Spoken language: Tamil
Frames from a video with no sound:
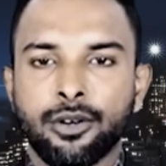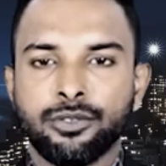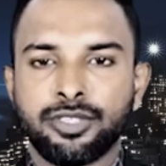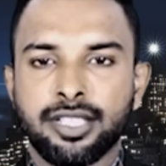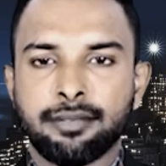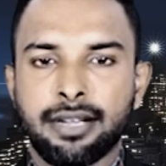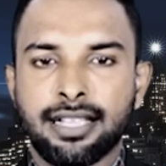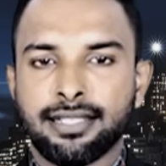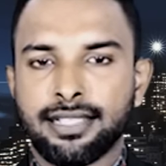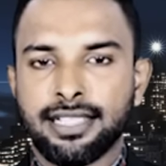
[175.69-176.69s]
ஒன்றரை
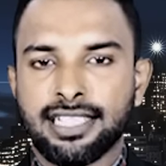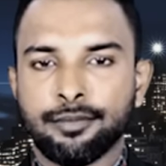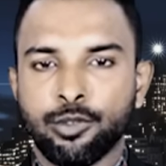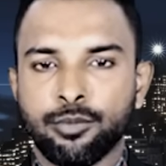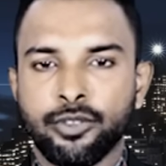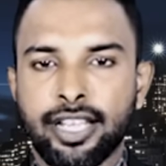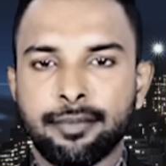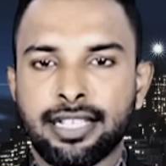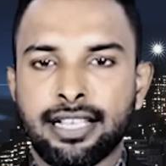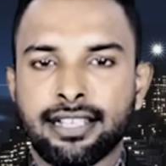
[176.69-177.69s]
மாதங்களுக்கு முன்பு
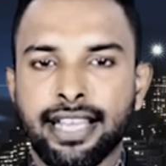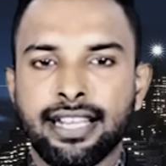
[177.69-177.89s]
லெபனான்